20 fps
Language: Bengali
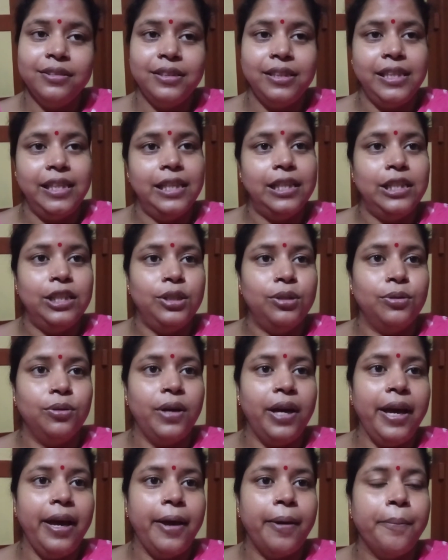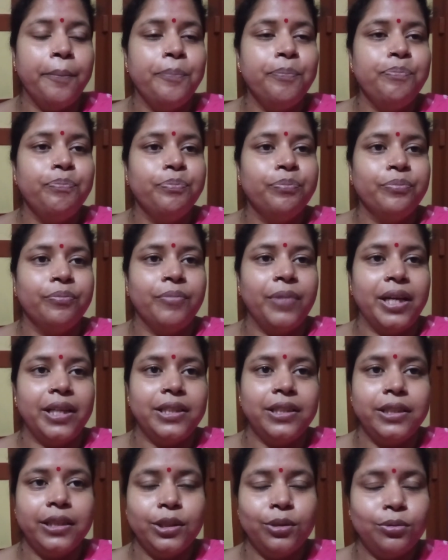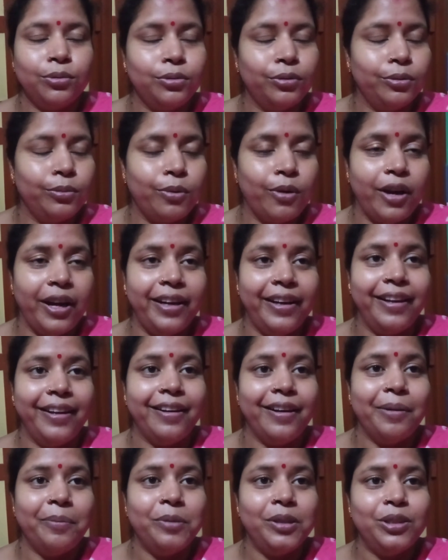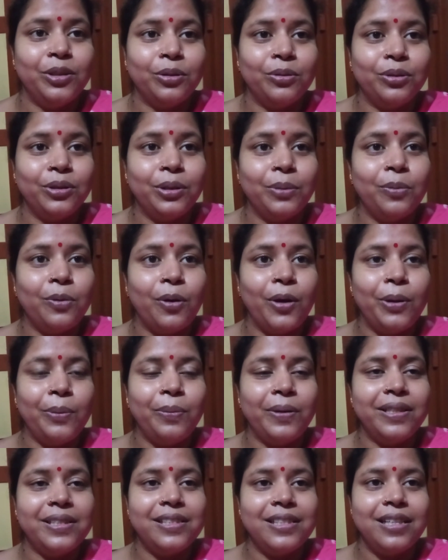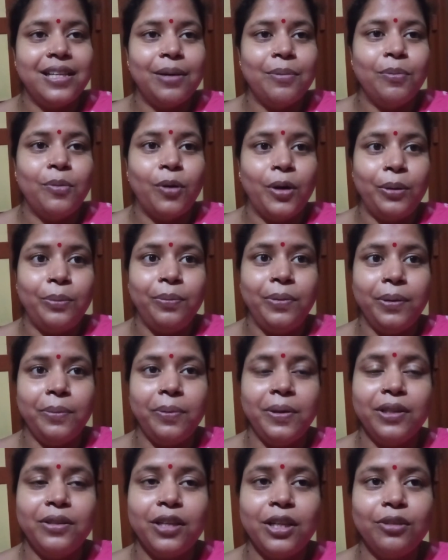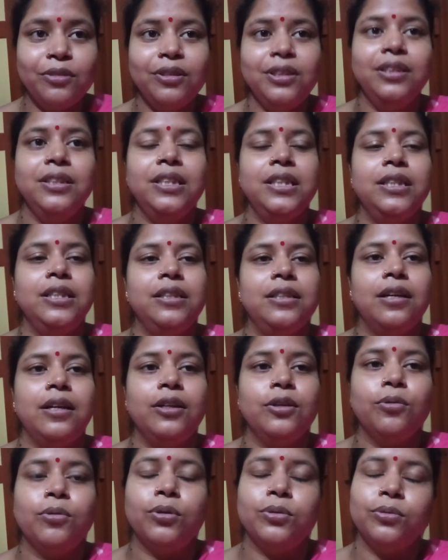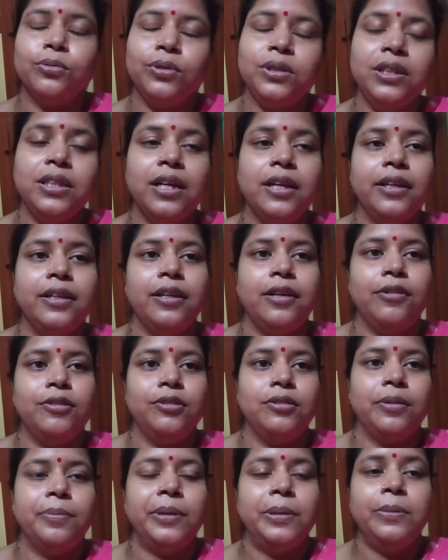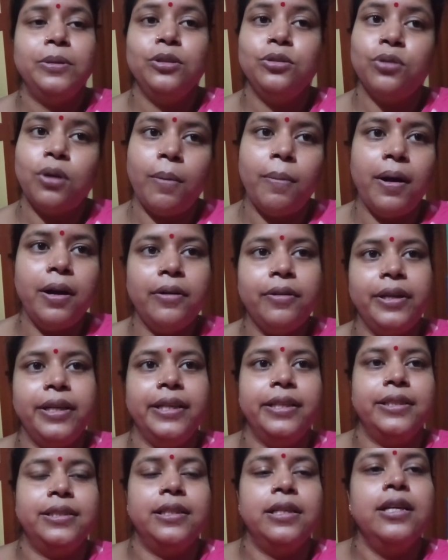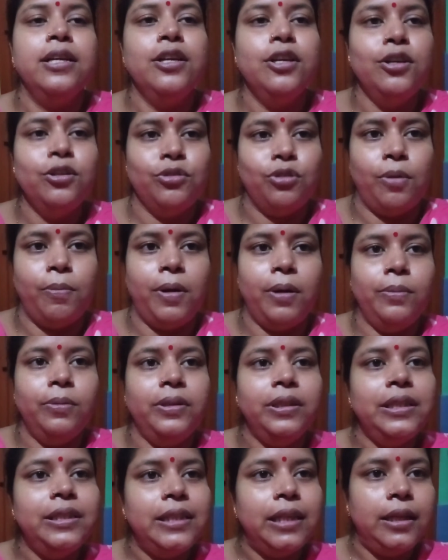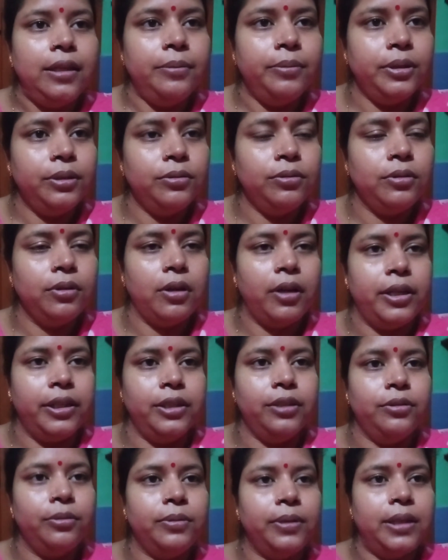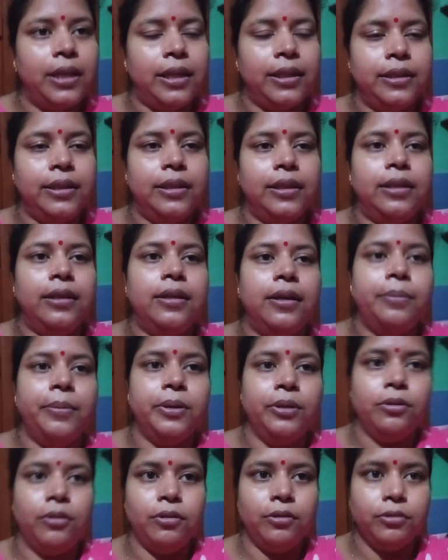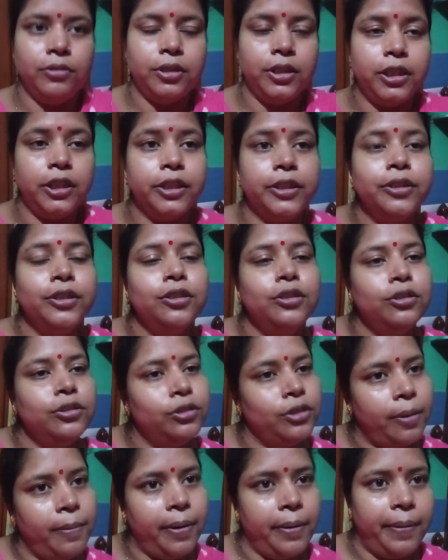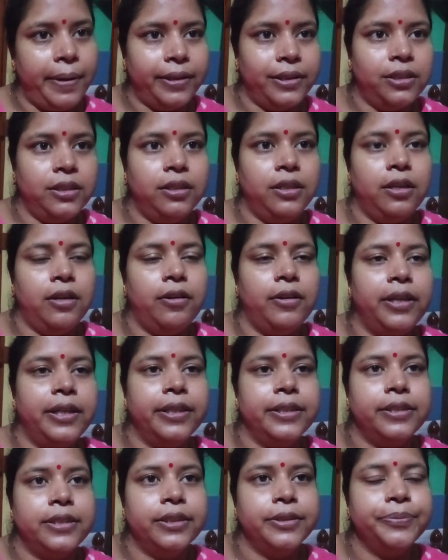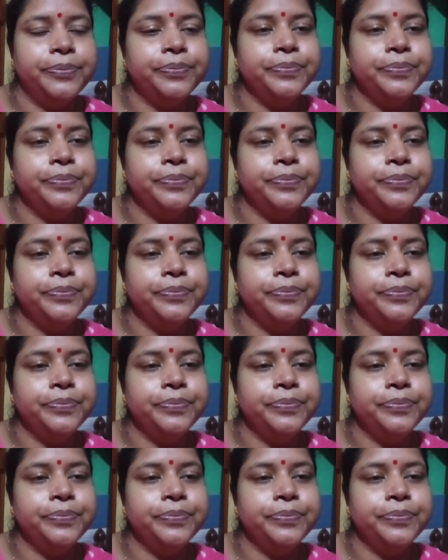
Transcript: নিয়ে নিও হ্যাঁ ভ্যাকসিনে কোনো ভয় নেই আমি যতটা ভয় পাচ্ছিলাম ভয় পেয়ে পেয়ে ততদিন নিয়ে নিই নাহলে কতদিন আগে নেওয়া যেত আমাদের বাড়ি সবার হয়ে গেছে সবার বলতে ছেলে মেয়ে দুটো হয়নি তোমার দাদা আর আমার ননদের সবার ভ্যাকসিন নেওয়া হয়ে গেছে